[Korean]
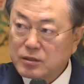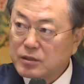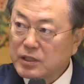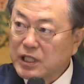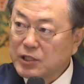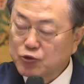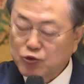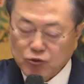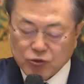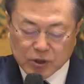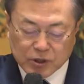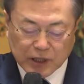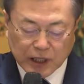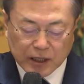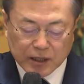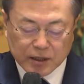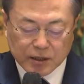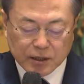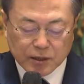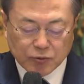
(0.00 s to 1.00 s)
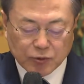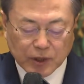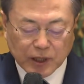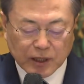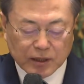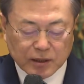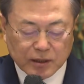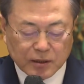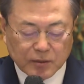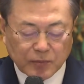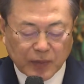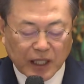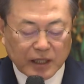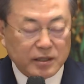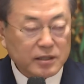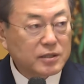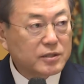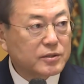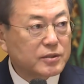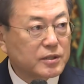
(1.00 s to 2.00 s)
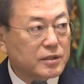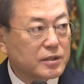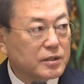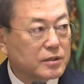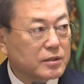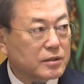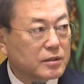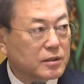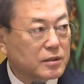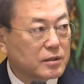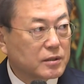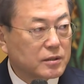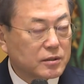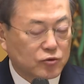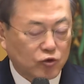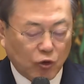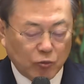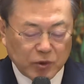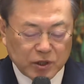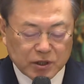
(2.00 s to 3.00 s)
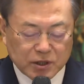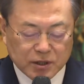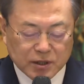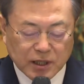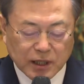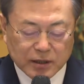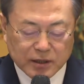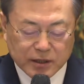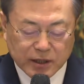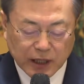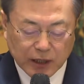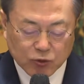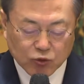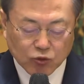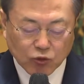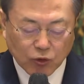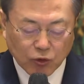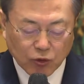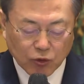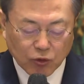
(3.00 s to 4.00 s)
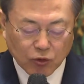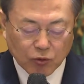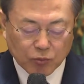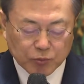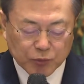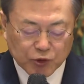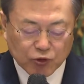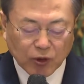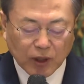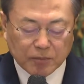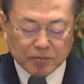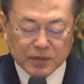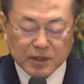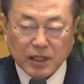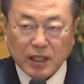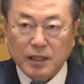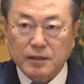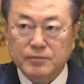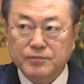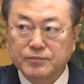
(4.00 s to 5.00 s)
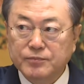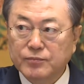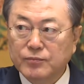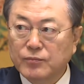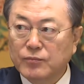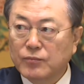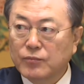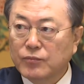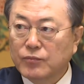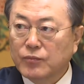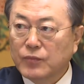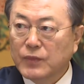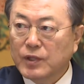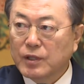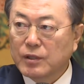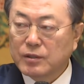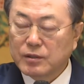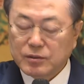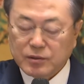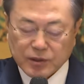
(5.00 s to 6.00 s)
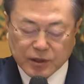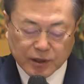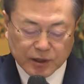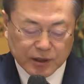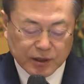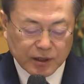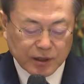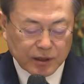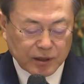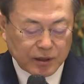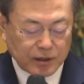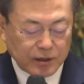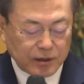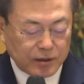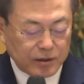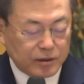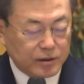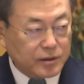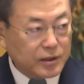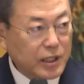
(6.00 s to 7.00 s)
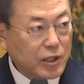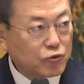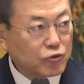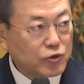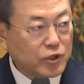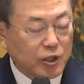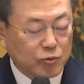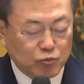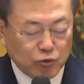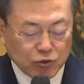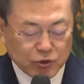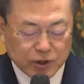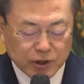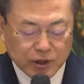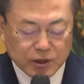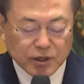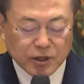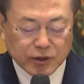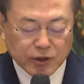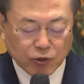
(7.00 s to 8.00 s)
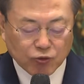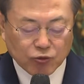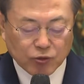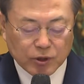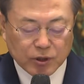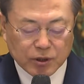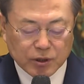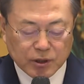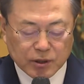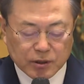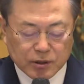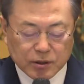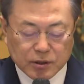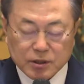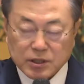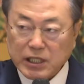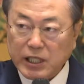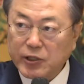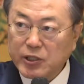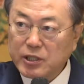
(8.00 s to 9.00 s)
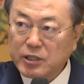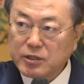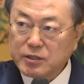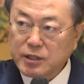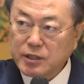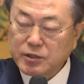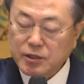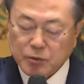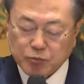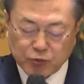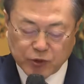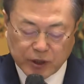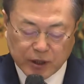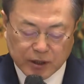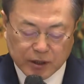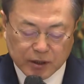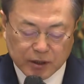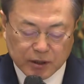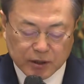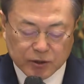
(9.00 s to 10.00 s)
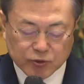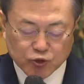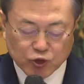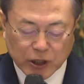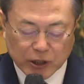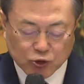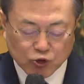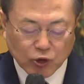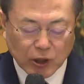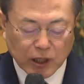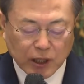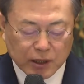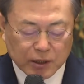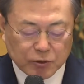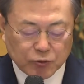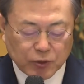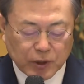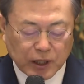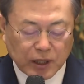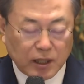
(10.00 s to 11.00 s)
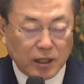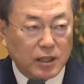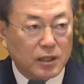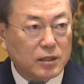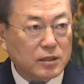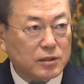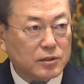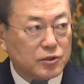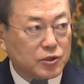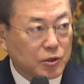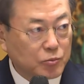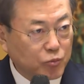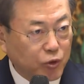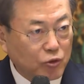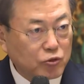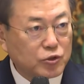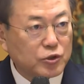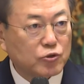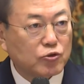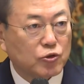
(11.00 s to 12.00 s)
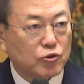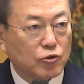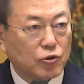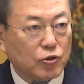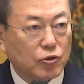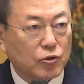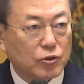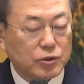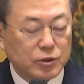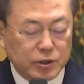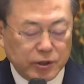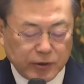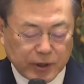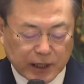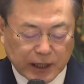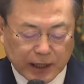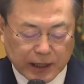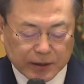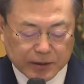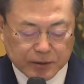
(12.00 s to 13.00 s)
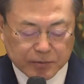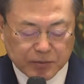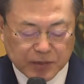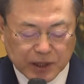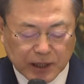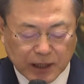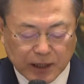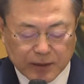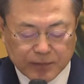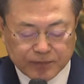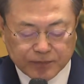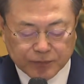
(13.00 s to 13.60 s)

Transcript: 내수를 살리기 위한 파격적인 소비 진작책도 필요합니다. 특히 대구 경북 지역이 겪고 있는 사회경제적 피해를 최소화하기 위해 전폭적으로 지원하겠습니다.